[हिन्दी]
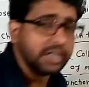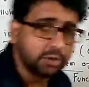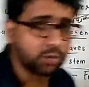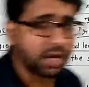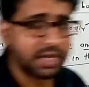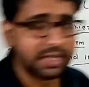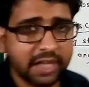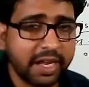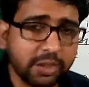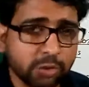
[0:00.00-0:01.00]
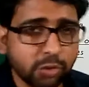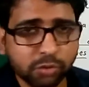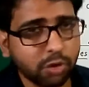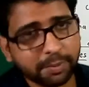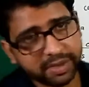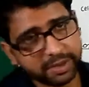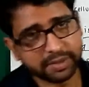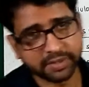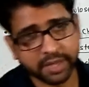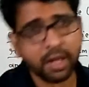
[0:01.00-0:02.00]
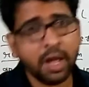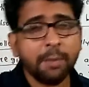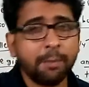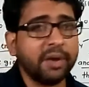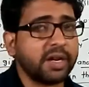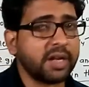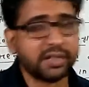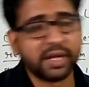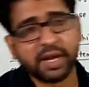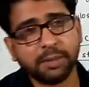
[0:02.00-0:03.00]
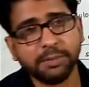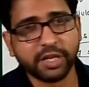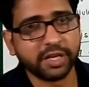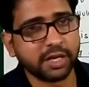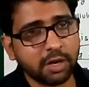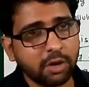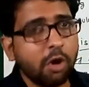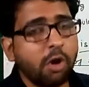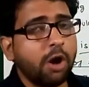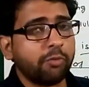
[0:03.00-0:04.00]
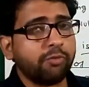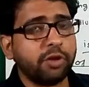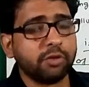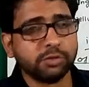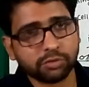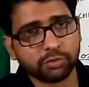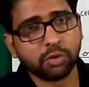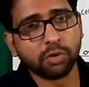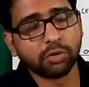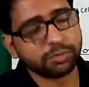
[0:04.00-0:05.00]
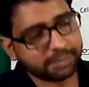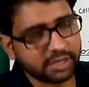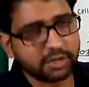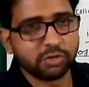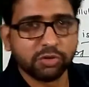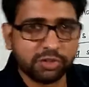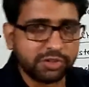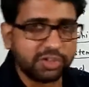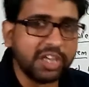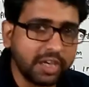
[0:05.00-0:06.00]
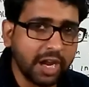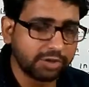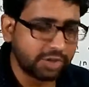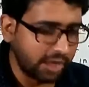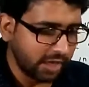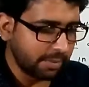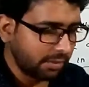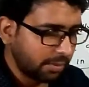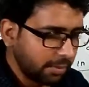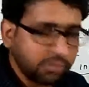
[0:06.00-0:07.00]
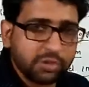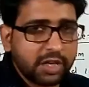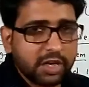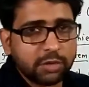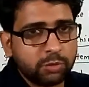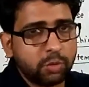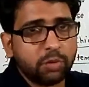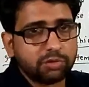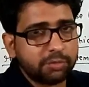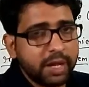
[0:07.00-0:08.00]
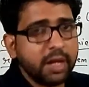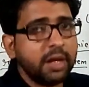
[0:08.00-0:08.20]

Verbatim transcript: ही टुकड़ा रहता है दो टुकड़ों में नहीं बढ़ता मटर का दाना कभी देखना और फिर उसको मटर को छीलना छीलने के बाद में फिर उसको देखना दो उसमें